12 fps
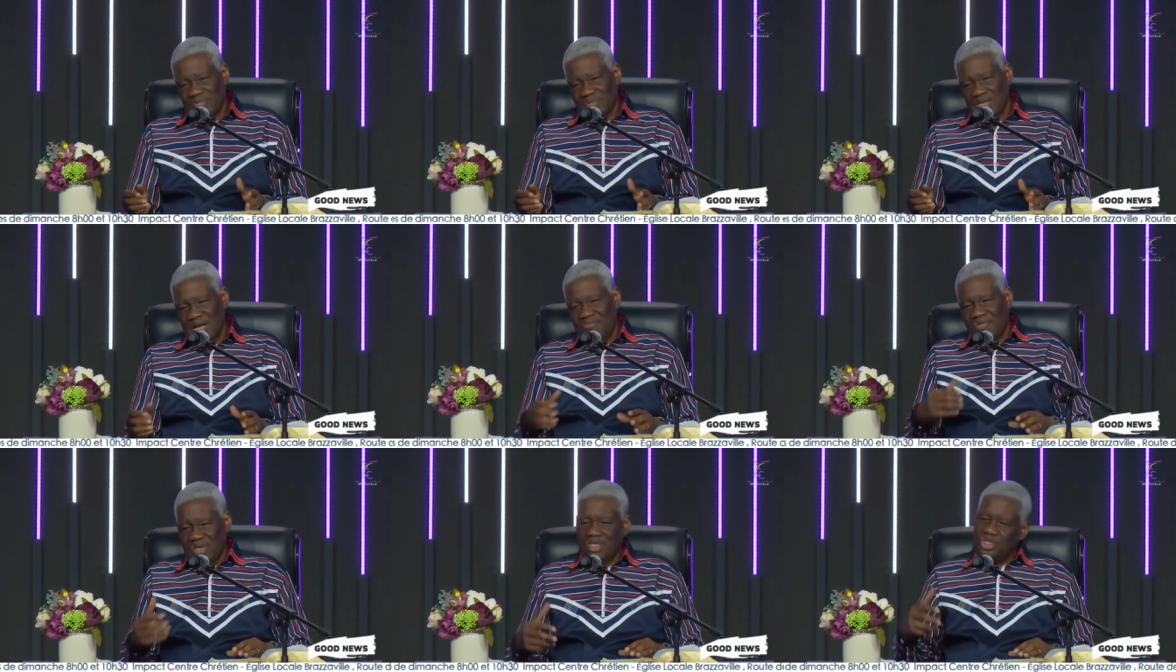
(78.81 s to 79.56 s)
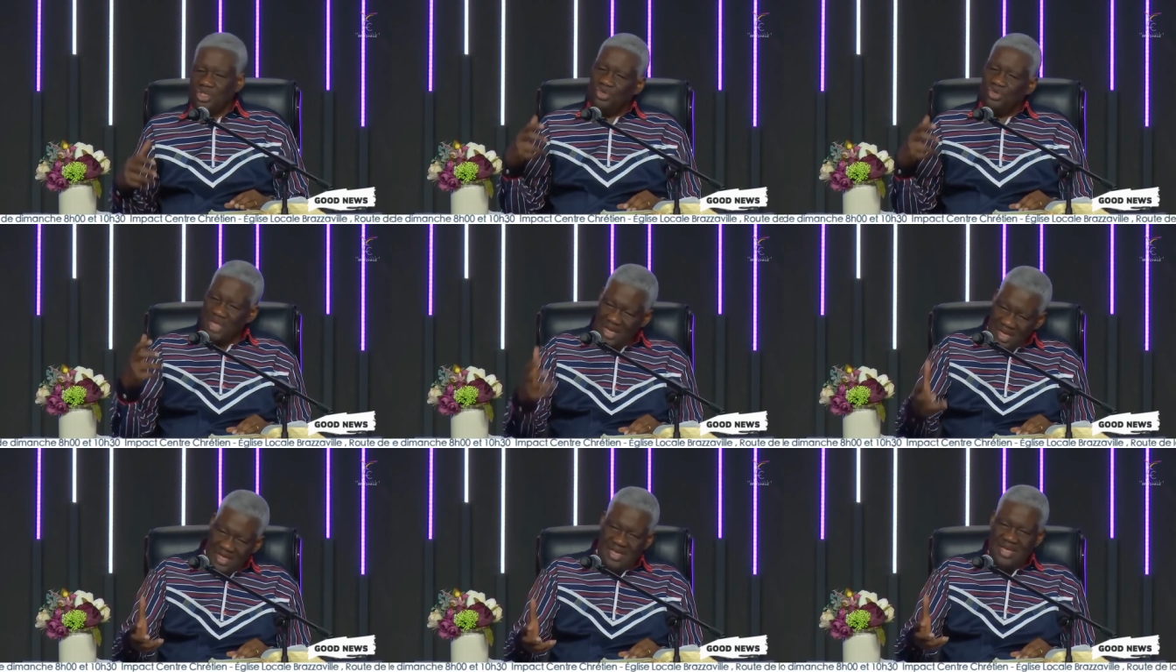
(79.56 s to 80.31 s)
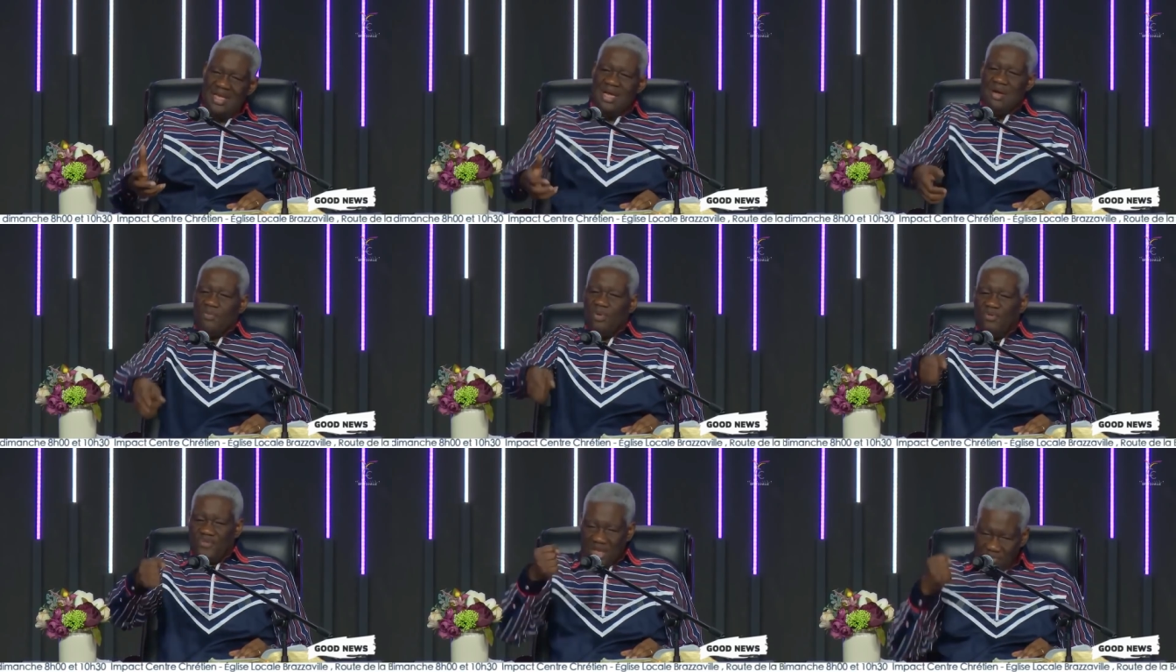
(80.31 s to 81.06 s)
Il a fallu que Jésus vienne l'aider pour
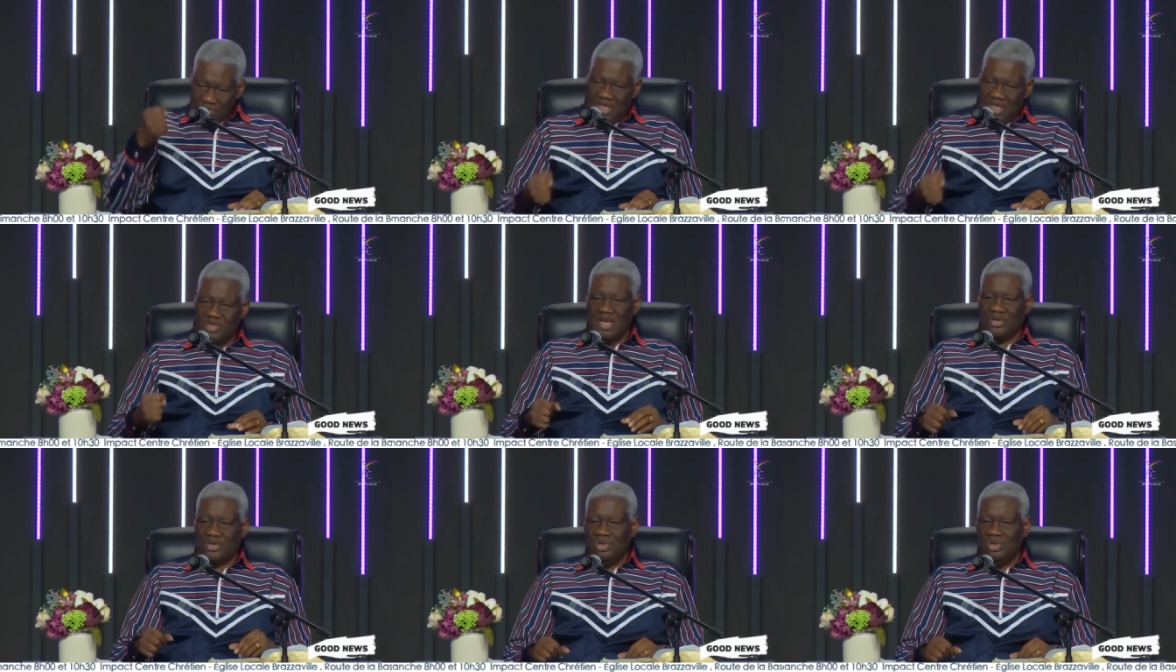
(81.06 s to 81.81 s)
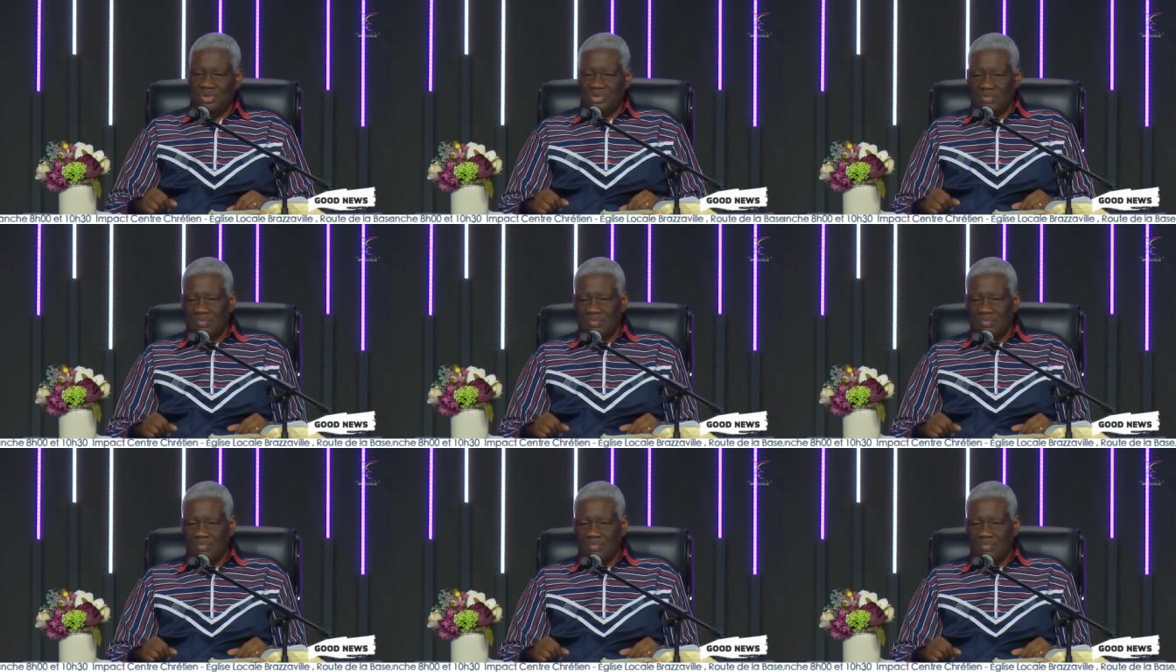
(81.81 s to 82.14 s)
faire une pêche miraculeuse.